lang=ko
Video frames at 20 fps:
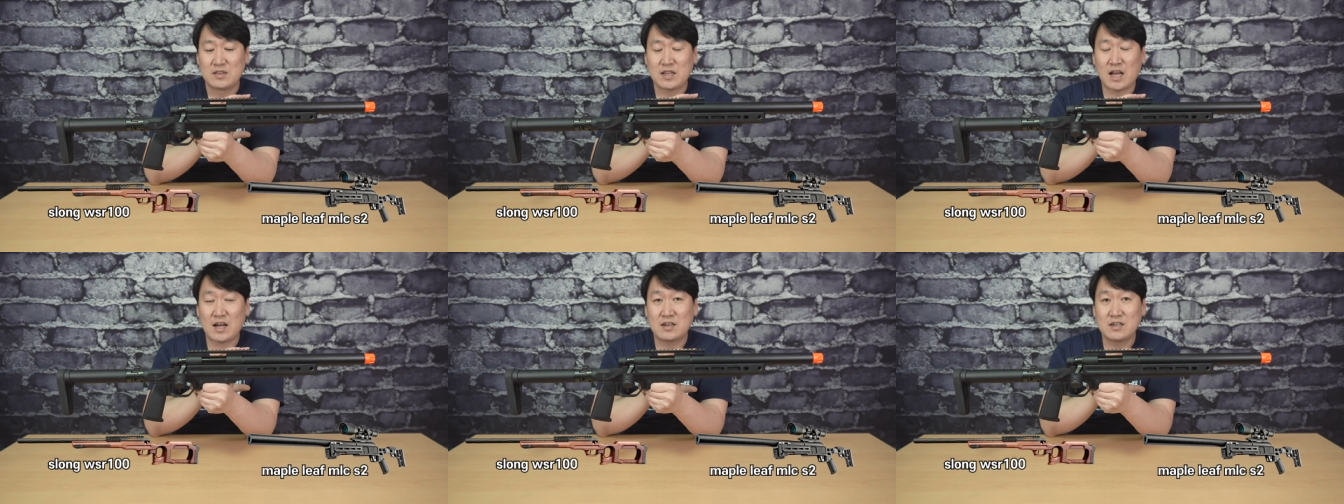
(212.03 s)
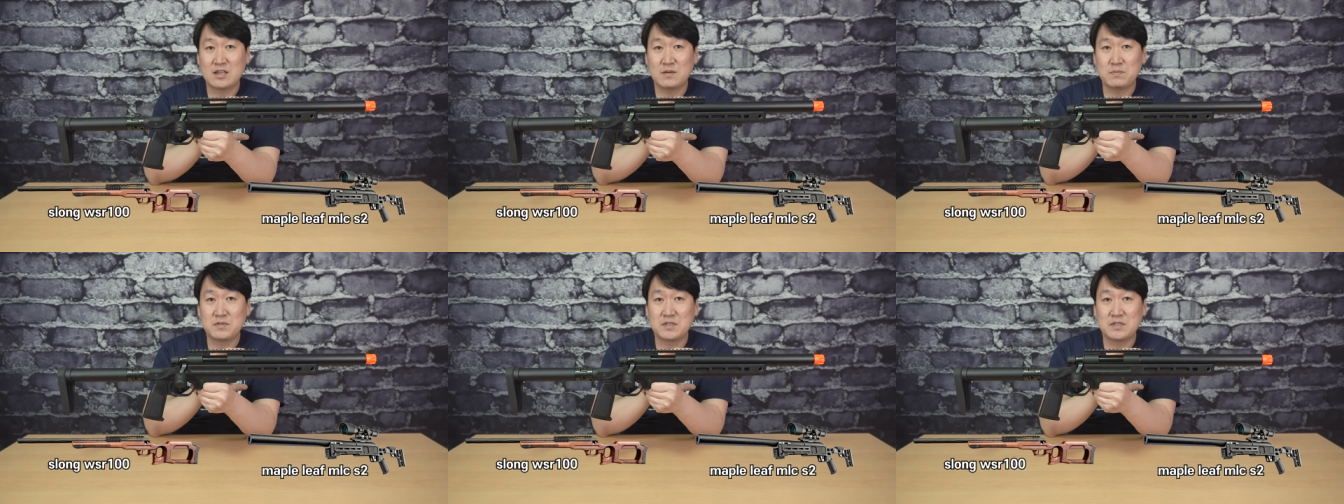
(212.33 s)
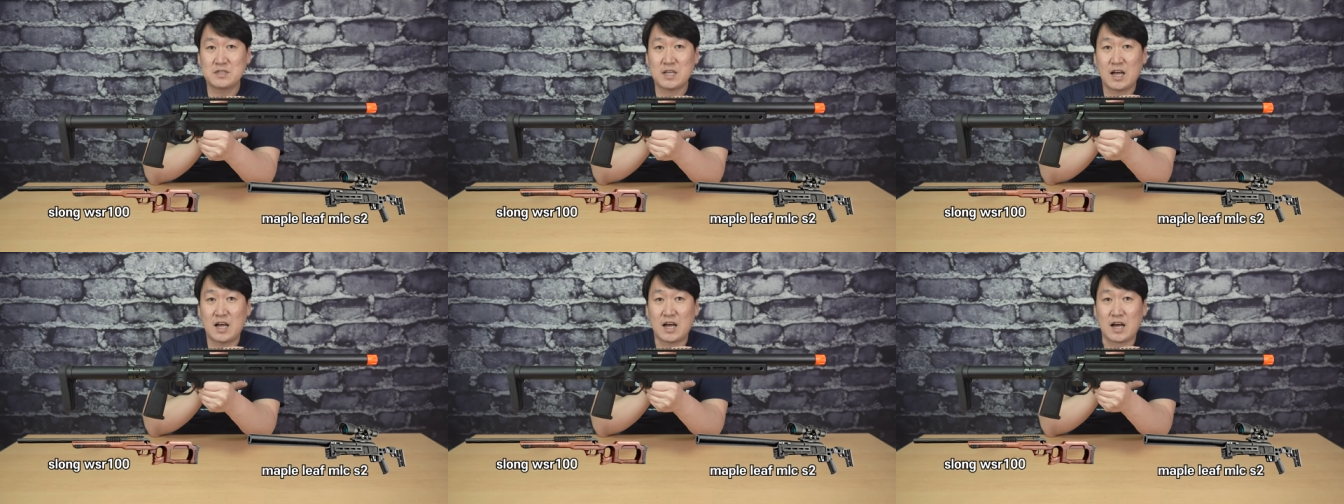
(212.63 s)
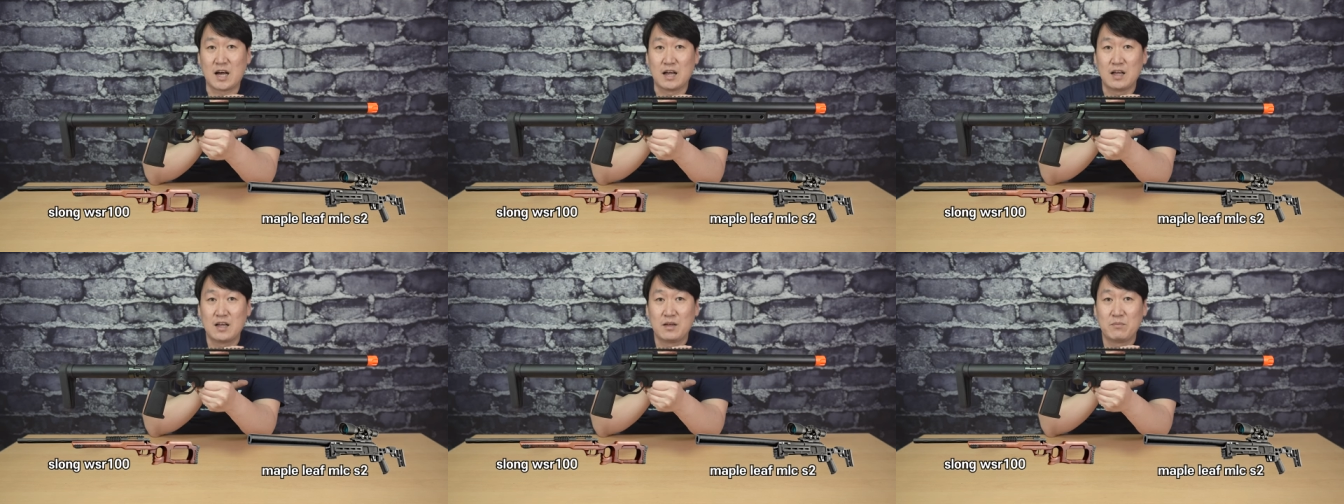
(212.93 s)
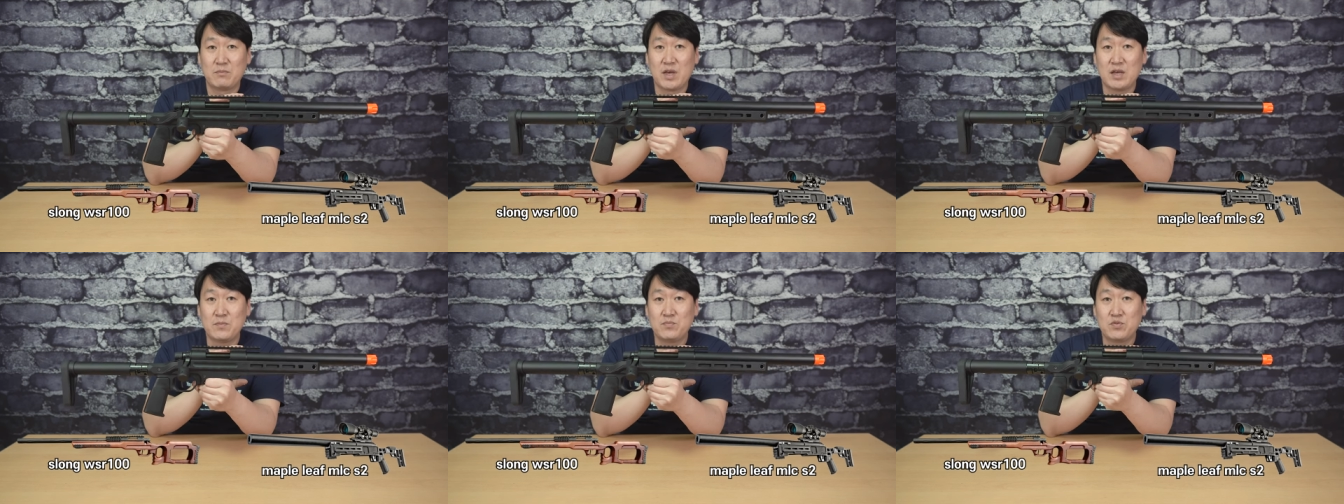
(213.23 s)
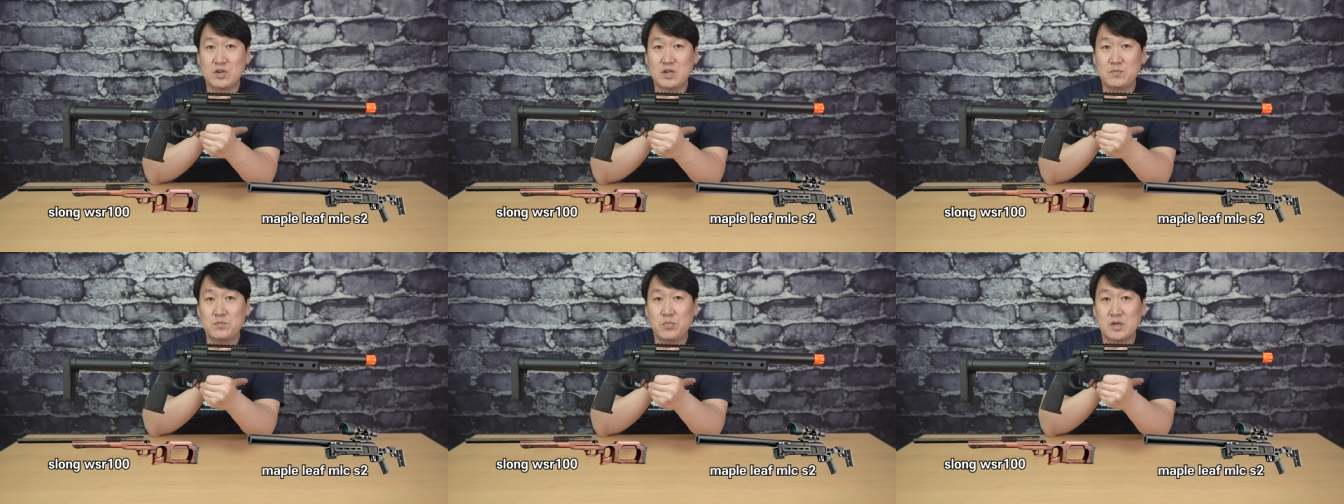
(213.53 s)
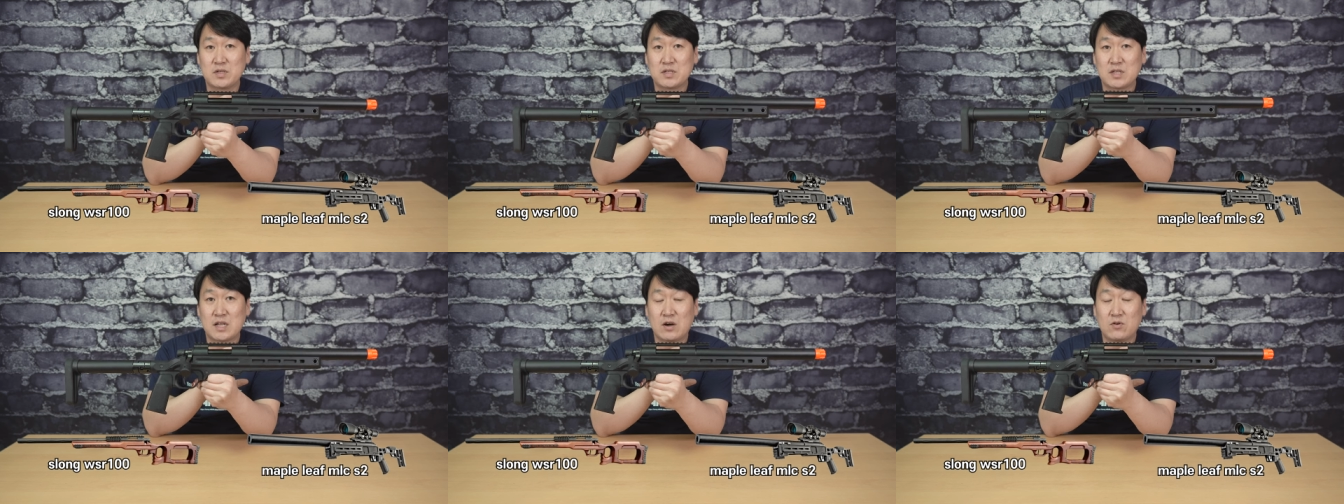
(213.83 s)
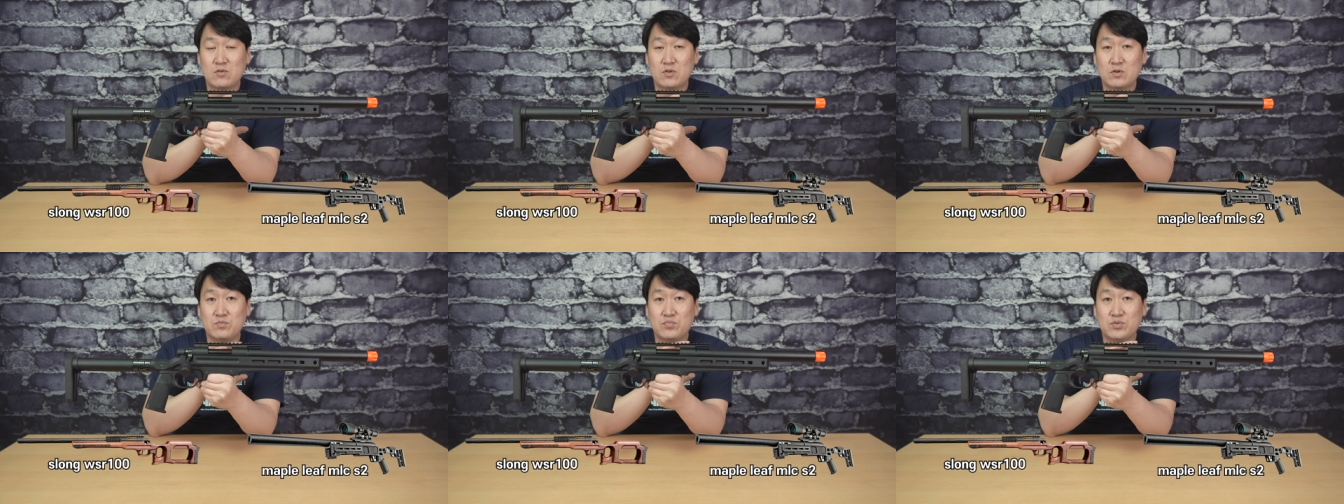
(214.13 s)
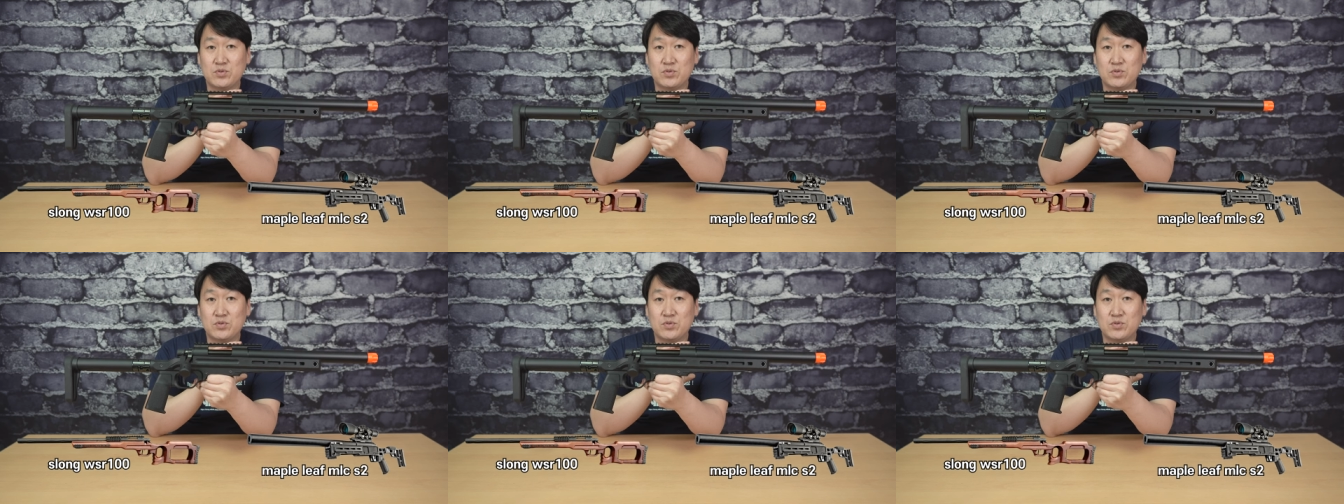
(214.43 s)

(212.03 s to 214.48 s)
딱 흡사 메이플리프에서 나오는